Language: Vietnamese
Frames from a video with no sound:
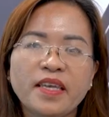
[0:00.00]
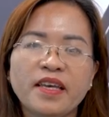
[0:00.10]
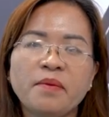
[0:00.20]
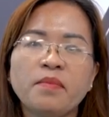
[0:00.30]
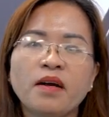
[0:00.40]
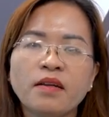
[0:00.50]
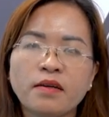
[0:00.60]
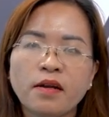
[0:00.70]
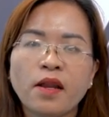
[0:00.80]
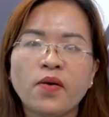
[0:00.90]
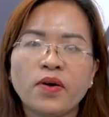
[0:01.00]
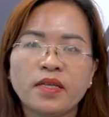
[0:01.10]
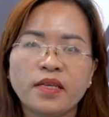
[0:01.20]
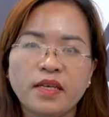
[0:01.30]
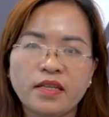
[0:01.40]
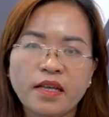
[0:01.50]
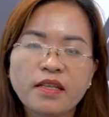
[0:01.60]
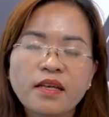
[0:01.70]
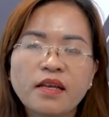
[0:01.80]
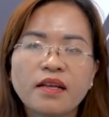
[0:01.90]
mà chị gắn bó rất lâu ở
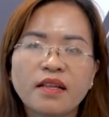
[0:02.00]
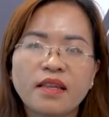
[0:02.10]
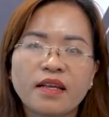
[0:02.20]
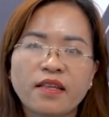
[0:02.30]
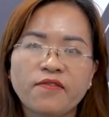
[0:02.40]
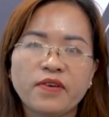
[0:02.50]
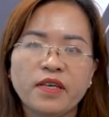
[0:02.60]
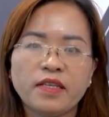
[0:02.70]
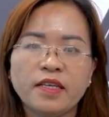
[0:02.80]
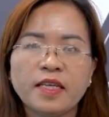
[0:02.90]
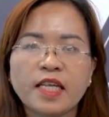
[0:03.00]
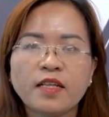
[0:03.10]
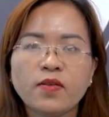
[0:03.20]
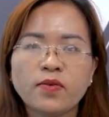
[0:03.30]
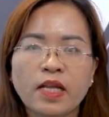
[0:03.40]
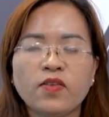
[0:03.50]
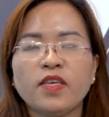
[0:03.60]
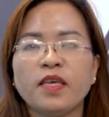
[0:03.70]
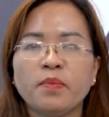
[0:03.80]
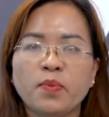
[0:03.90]
Digitech á, là tại vì Digitech luôn tạo
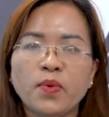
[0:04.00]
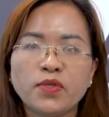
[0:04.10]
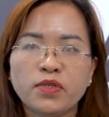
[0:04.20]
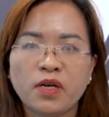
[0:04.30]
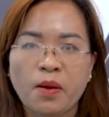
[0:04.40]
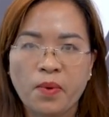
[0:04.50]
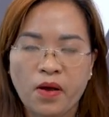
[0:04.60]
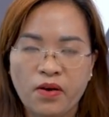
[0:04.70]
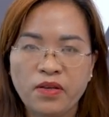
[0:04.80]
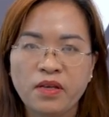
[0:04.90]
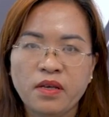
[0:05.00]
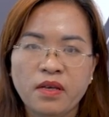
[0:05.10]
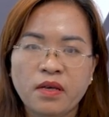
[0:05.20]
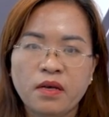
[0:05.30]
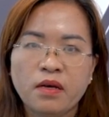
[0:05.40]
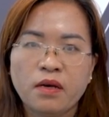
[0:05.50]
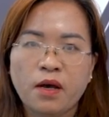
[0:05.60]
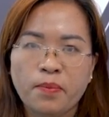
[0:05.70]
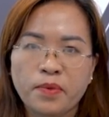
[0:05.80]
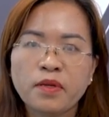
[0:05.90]
cho chị một môi trường học hỏi à,
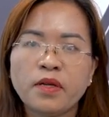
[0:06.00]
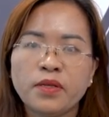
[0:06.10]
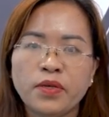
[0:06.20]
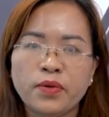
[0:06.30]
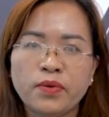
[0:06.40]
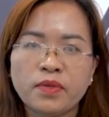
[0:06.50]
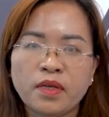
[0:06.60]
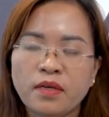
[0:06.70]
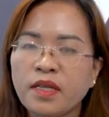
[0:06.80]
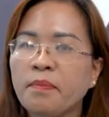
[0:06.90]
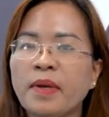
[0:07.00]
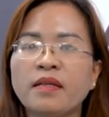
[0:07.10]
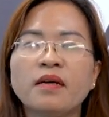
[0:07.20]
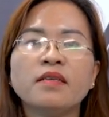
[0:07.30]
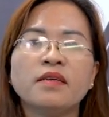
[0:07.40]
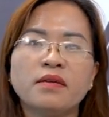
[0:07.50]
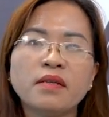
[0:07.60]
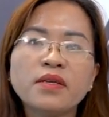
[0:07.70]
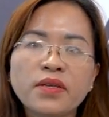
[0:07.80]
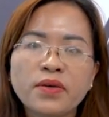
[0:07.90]
học rất là nhiều thử thách bản thân chị
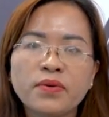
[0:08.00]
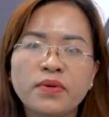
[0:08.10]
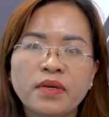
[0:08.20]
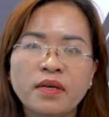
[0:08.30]
rất là nhiều